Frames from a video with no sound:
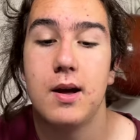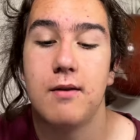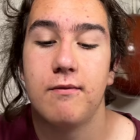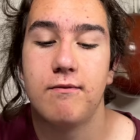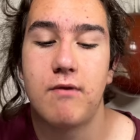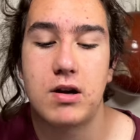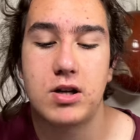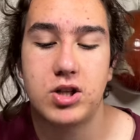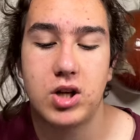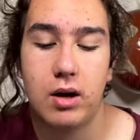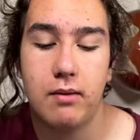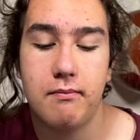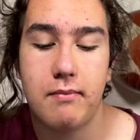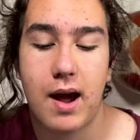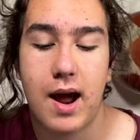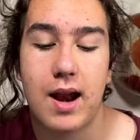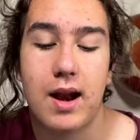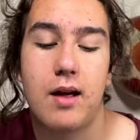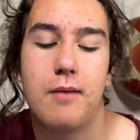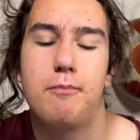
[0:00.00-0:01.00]
va già
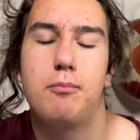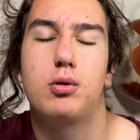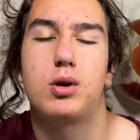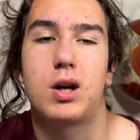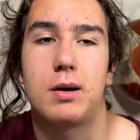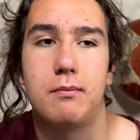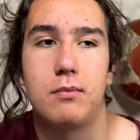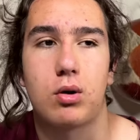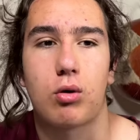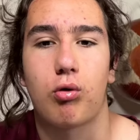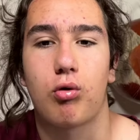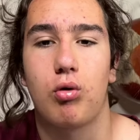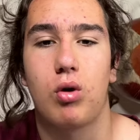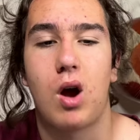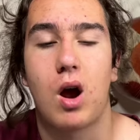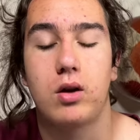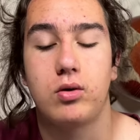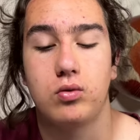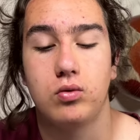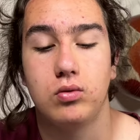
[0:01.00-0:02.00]
bene, potrebbero solo
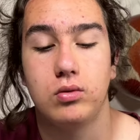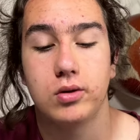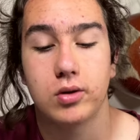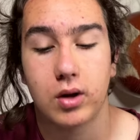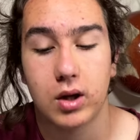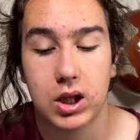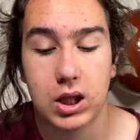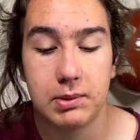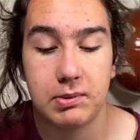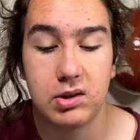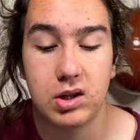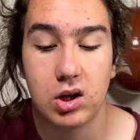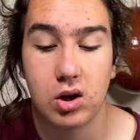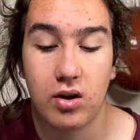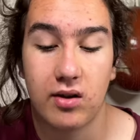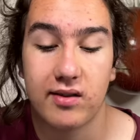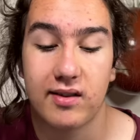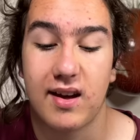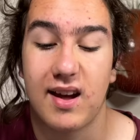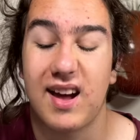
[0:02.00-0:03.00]
aggiungere un attimo di
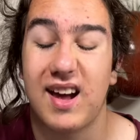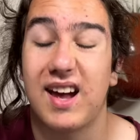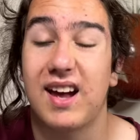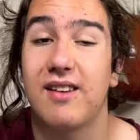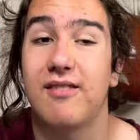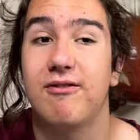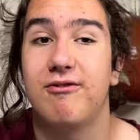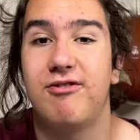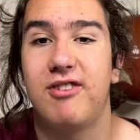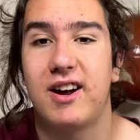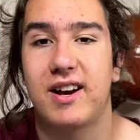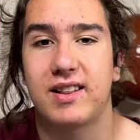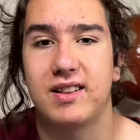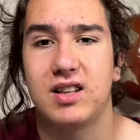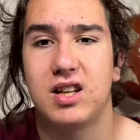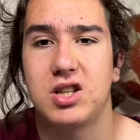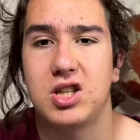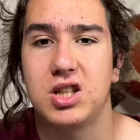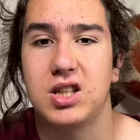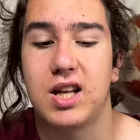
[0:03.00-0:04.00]
cose e far
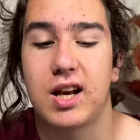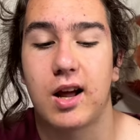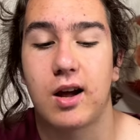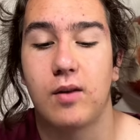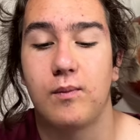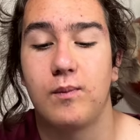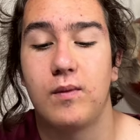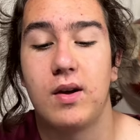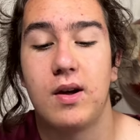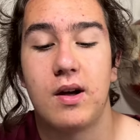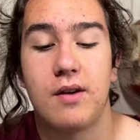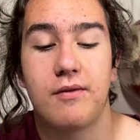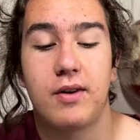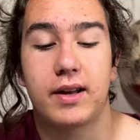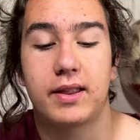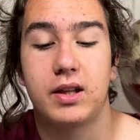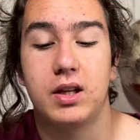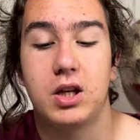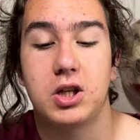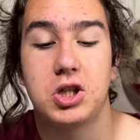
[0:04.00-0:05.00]
decidere,
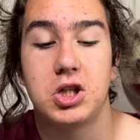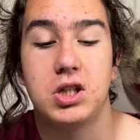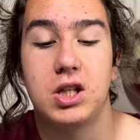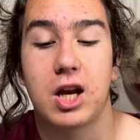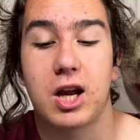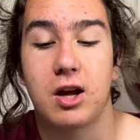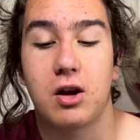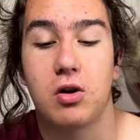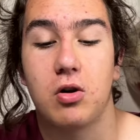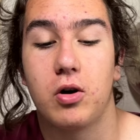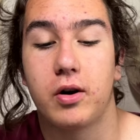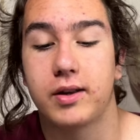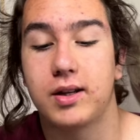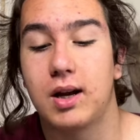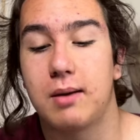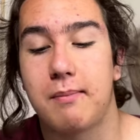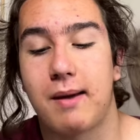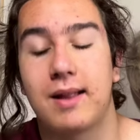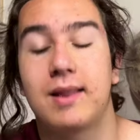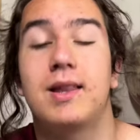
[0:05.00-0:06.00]
farti decidere in che ordine
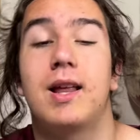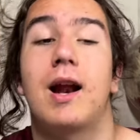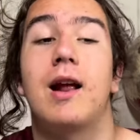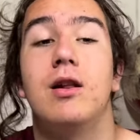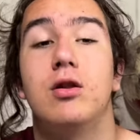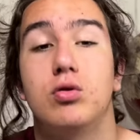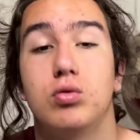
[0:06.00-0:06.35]
mettere il